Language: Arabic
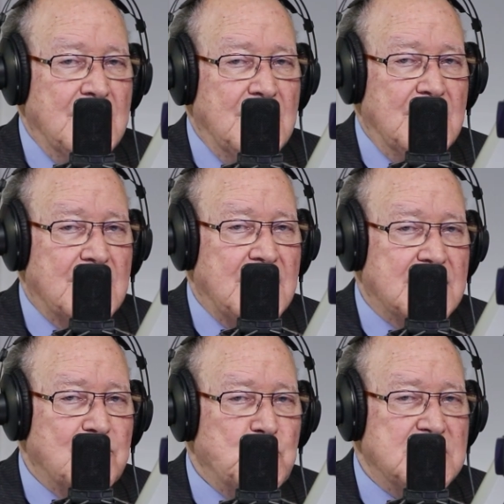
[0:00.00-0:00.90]
آه،
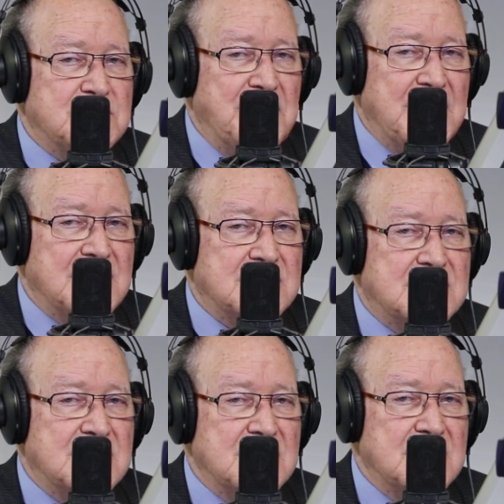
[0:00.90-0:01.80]
ثلاثه مناسبات
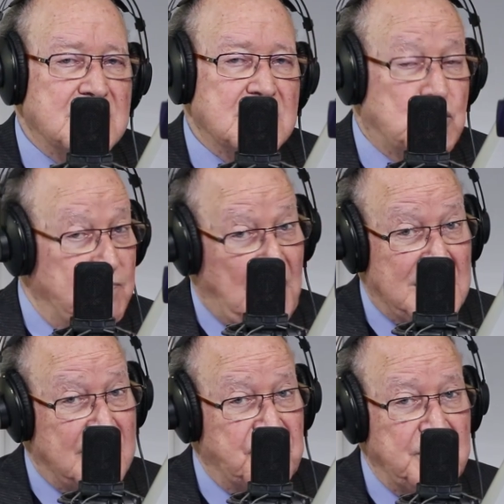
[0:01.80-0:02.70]
كتب
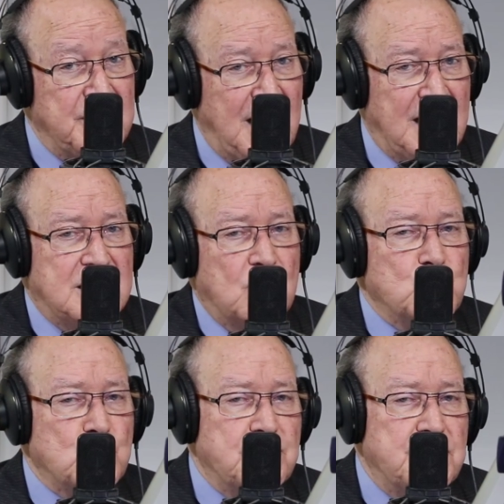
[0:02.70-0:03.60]
حتى في احد
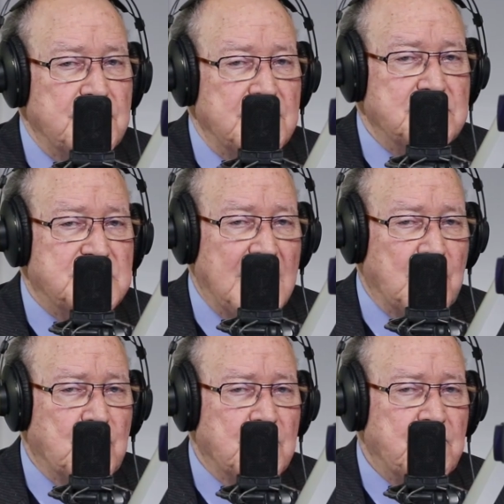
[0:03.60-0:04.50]
الكتب
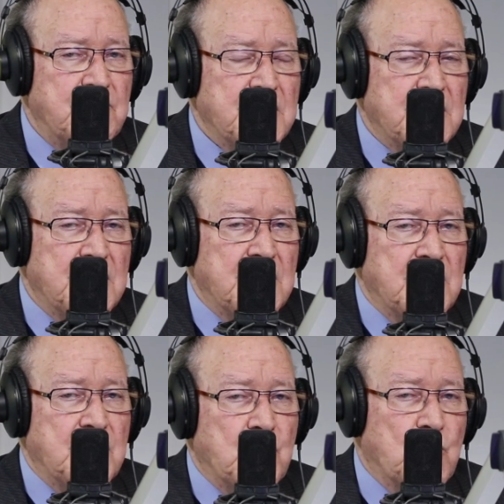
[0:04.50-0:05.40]
نتاعو
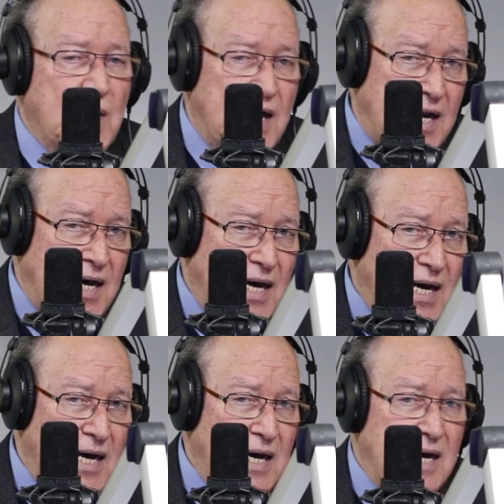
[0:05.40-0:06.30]

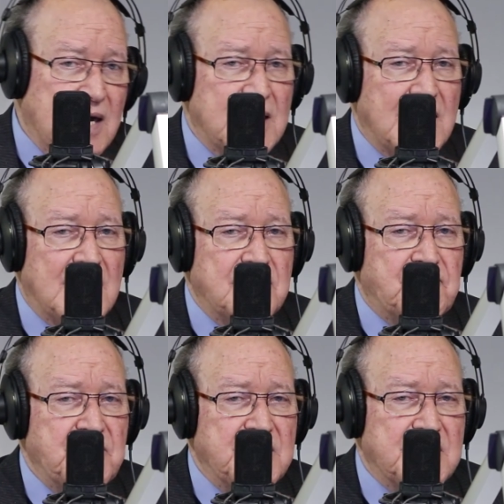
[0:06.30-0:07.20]
وقالها اخيرا
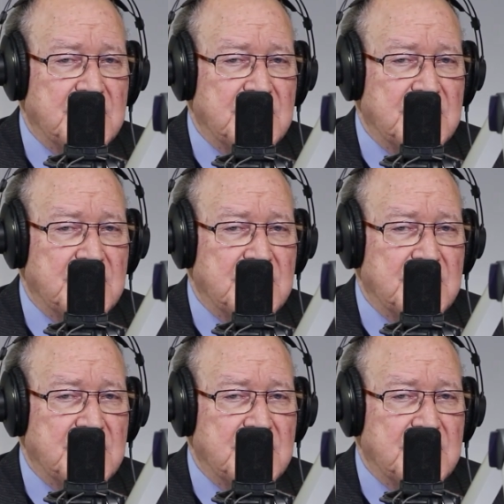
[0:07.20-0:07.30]
في